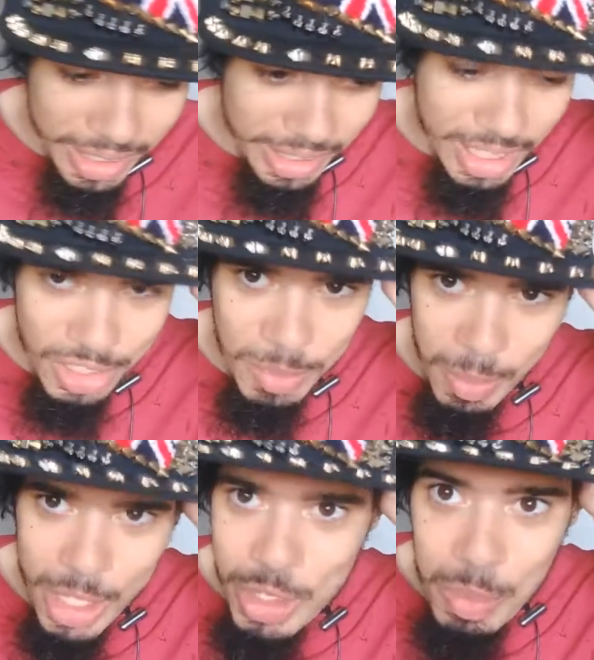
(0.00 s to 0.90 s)
E
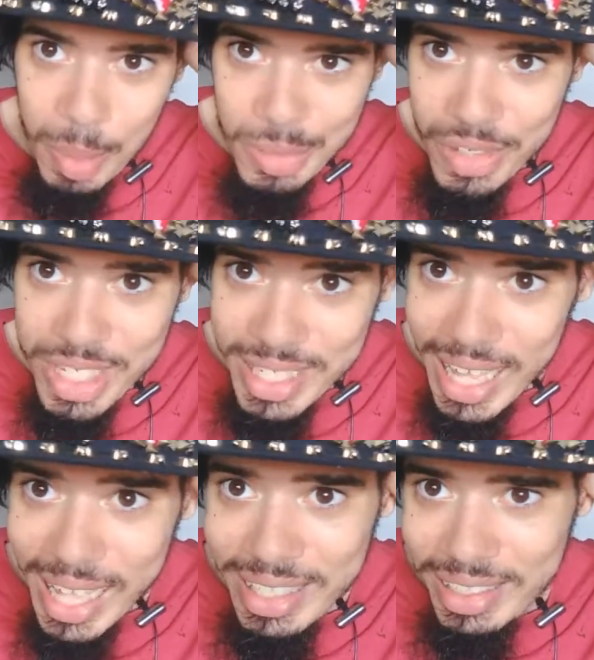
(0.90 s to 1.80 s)
tipo, eles não podem fazer
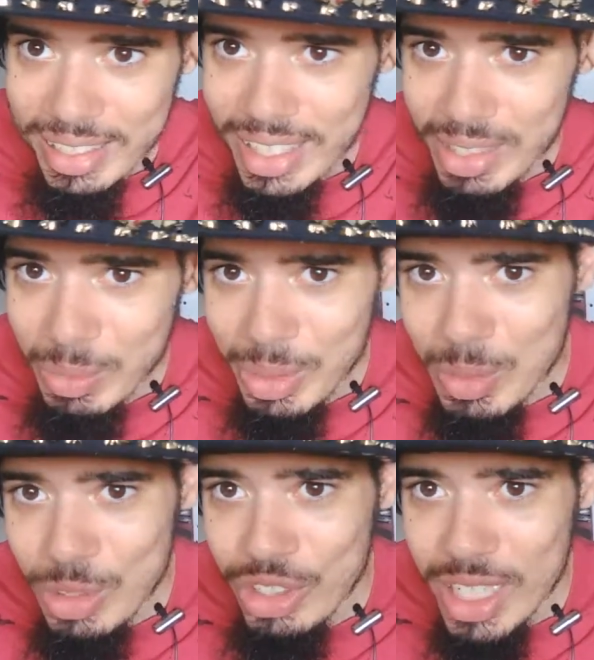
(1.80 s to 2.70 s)
nada, tá ligado? O
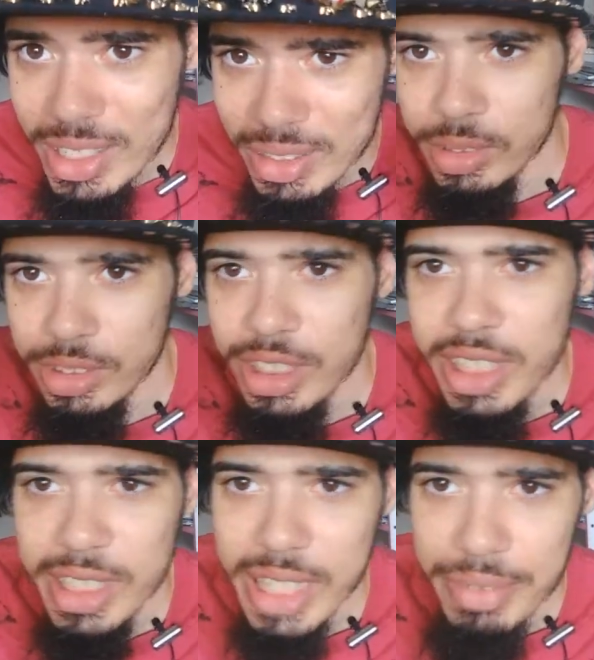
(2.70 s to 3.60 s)
único jeito de
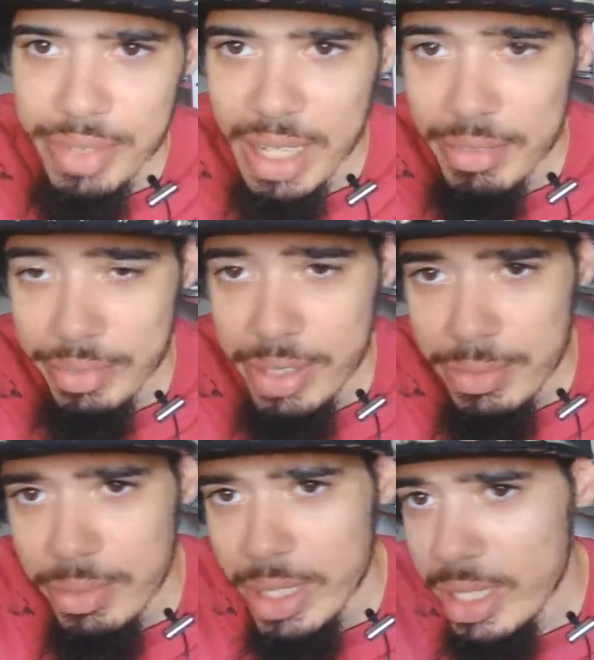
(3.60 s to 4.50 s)
tentar ficar
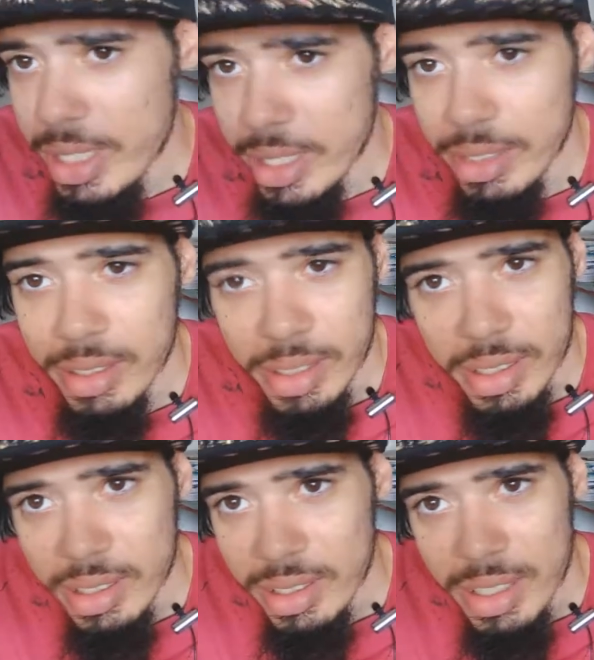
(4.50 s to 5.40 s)
vivo é
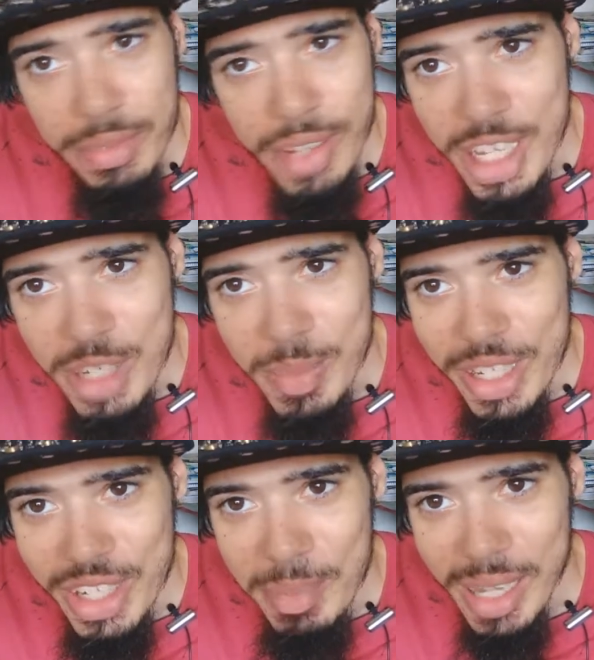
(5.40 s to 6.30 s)

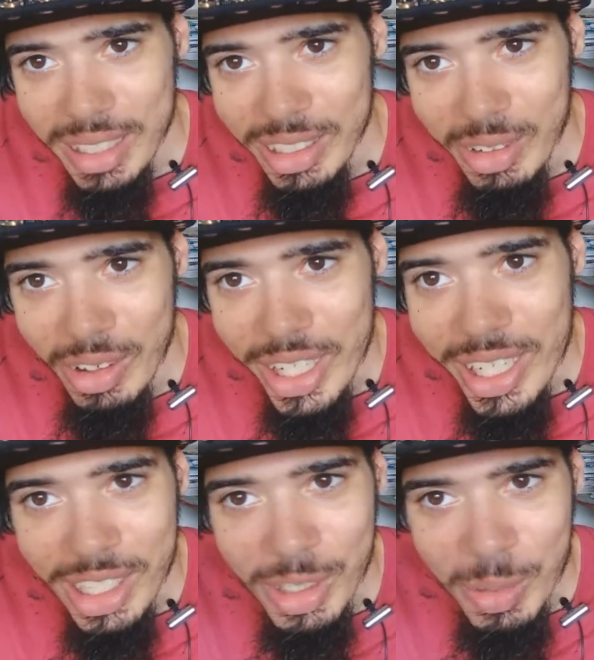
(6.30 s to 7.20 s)
Infelizmente é matando alguém,
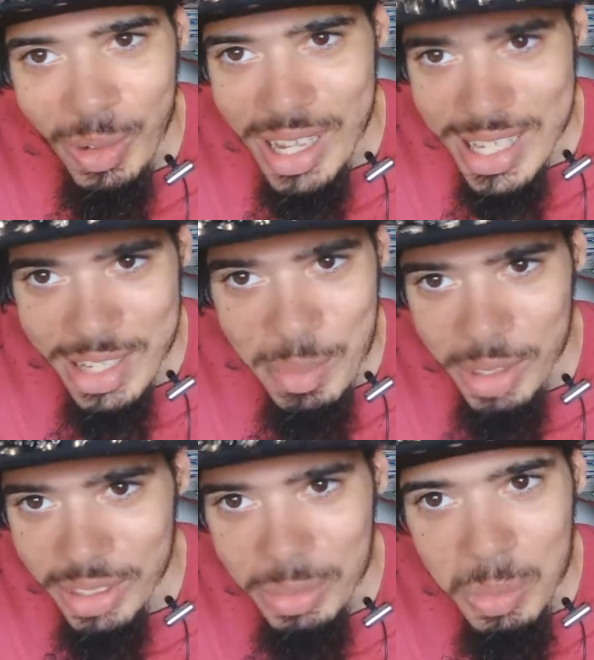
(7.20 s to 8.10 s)
arrancando o coração e
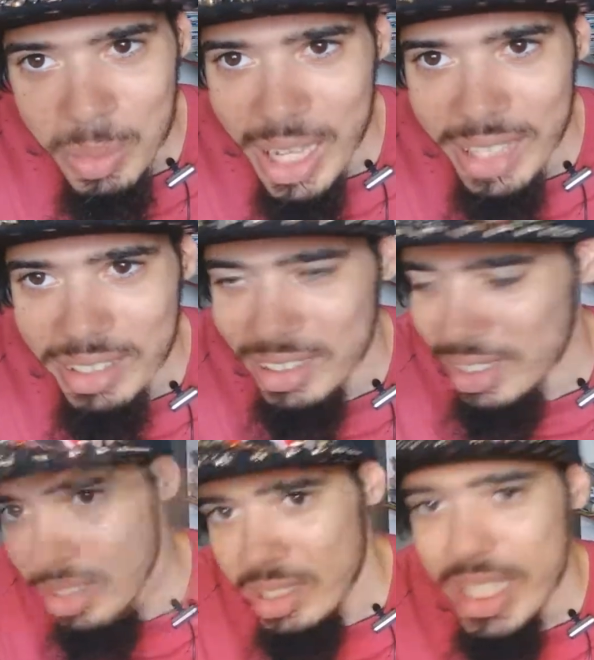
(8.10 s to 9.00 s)
botando no lugar, tá
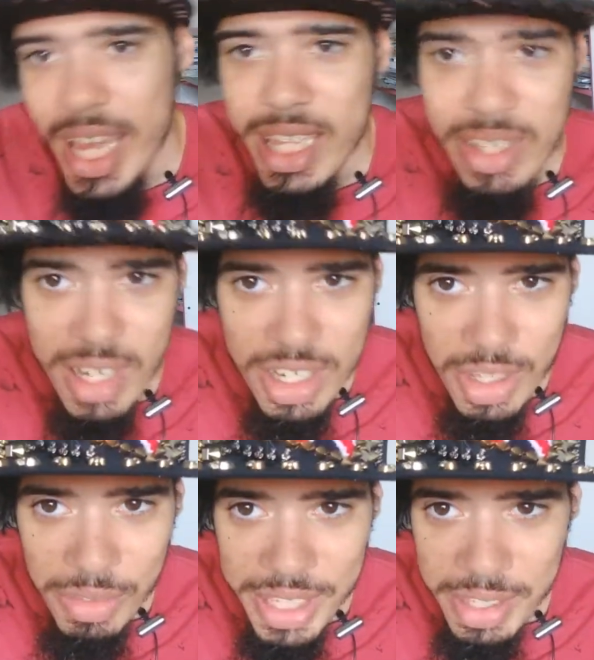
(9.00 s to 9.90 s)
ligado? E é isso que eles
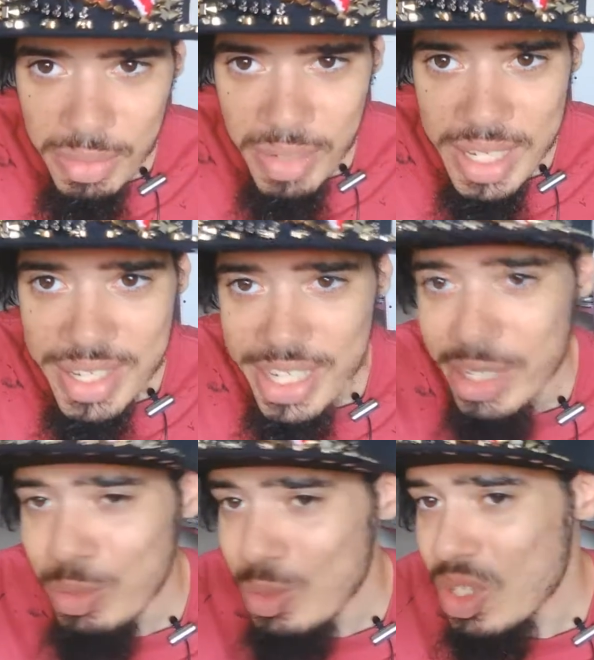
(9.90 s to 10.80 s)
estão tentando fazer. E
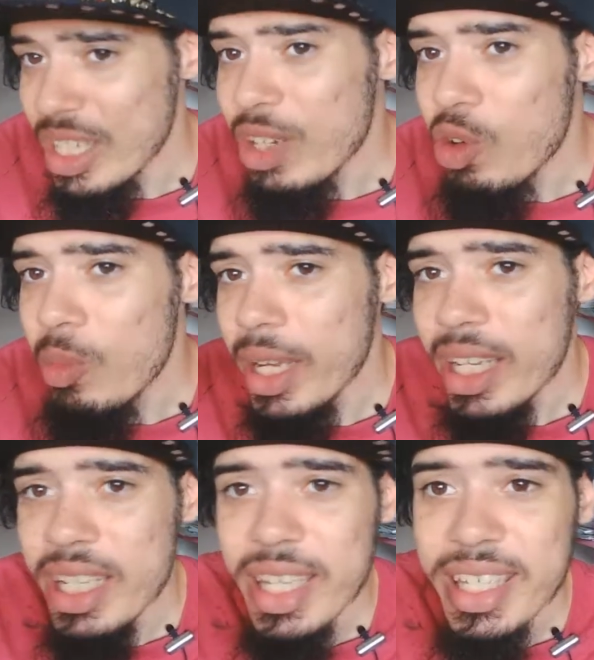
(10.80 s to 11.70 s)
eu não sei como é
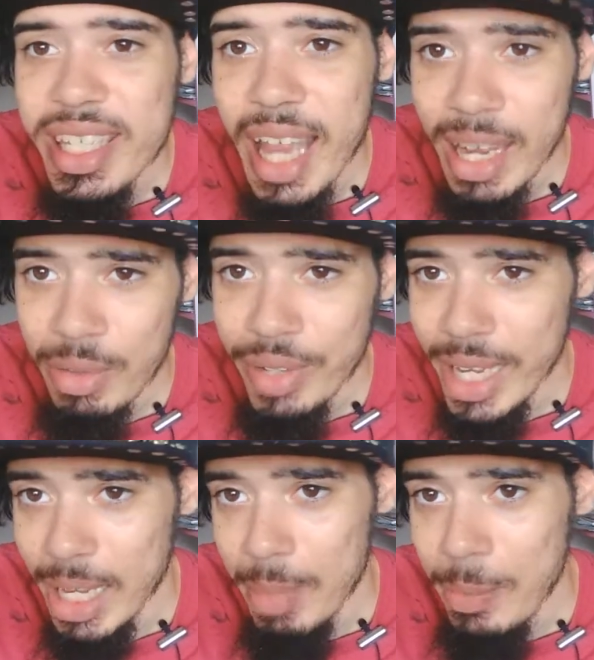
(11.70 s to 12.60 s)
que esse arco vai
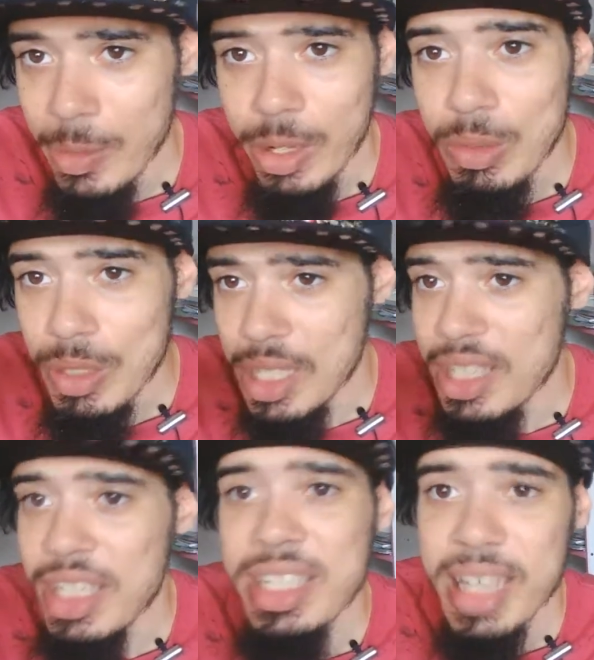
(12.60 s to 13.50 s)
acabar, porque eu não sei
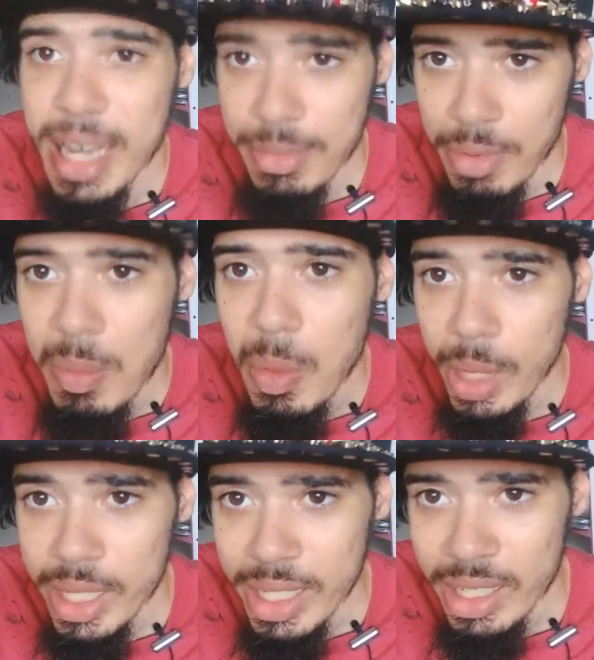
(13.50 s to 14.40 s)
se esses caras vão
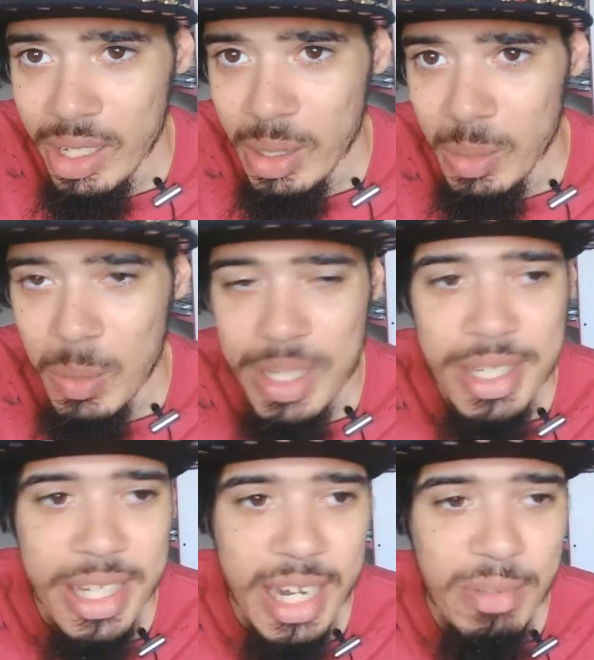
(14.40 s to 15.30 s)
morrer ou
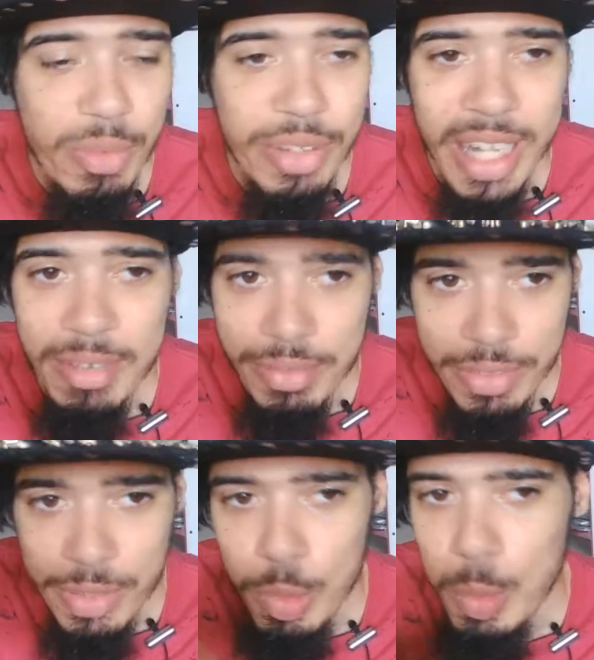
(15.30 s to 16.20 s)
esses caras vão ficar
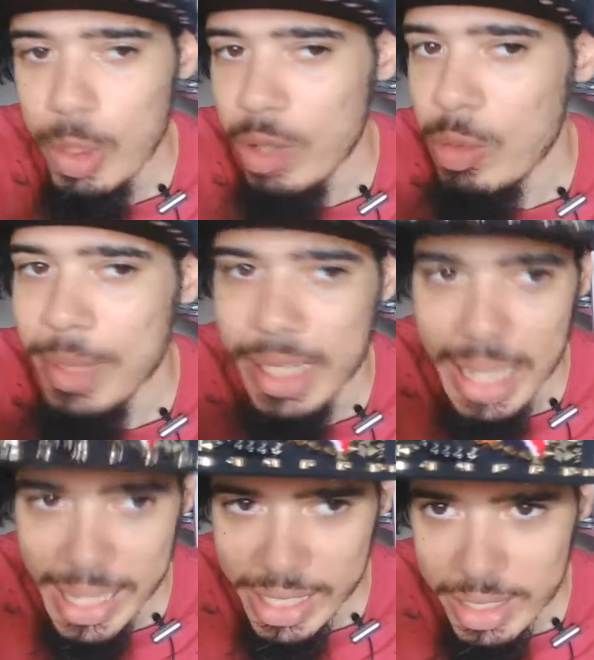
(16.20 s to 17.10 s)
vivos por algum
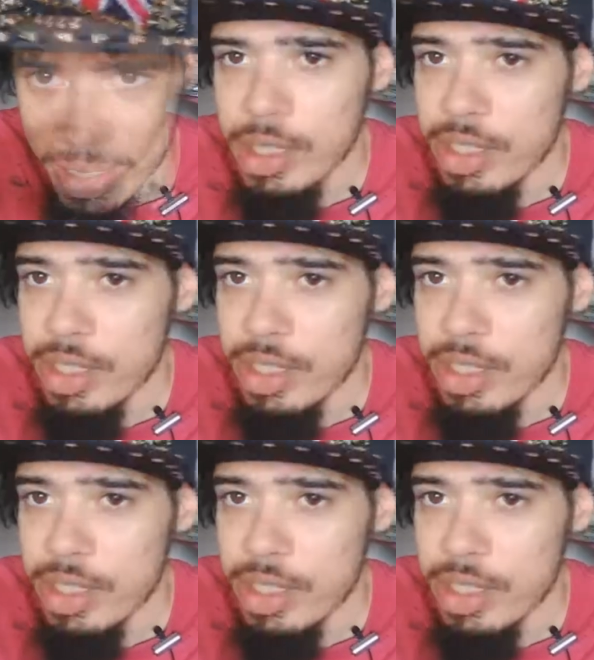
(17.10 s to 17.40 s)
milagre.